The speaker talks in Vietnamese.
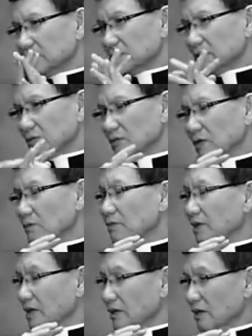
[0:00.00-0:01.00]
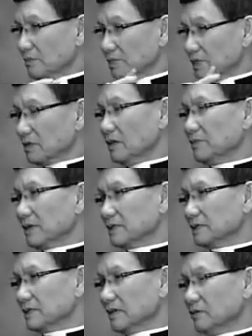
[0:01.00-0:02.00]
ờ, của ông Jacob Jacob
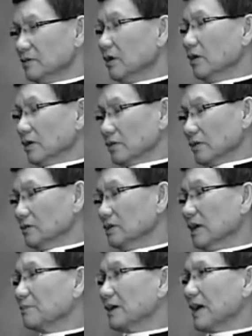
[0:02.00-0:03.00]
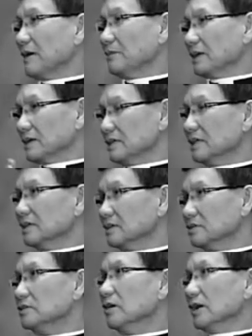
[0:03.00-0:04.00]
là cháu nội của ông Abraham là cái người
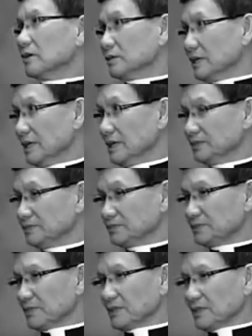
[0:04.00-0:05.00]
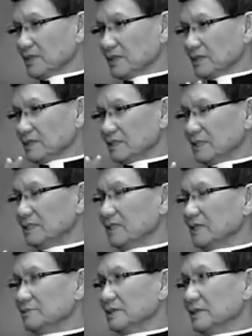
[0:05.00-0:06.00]
được Chúa gọi đầu tiên đó dạ. sinh
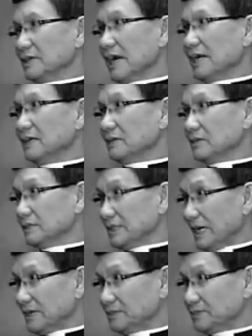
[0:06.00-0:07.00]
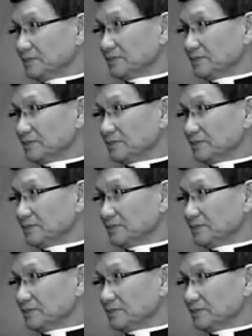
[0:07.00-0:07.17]
ra được 12 người con trai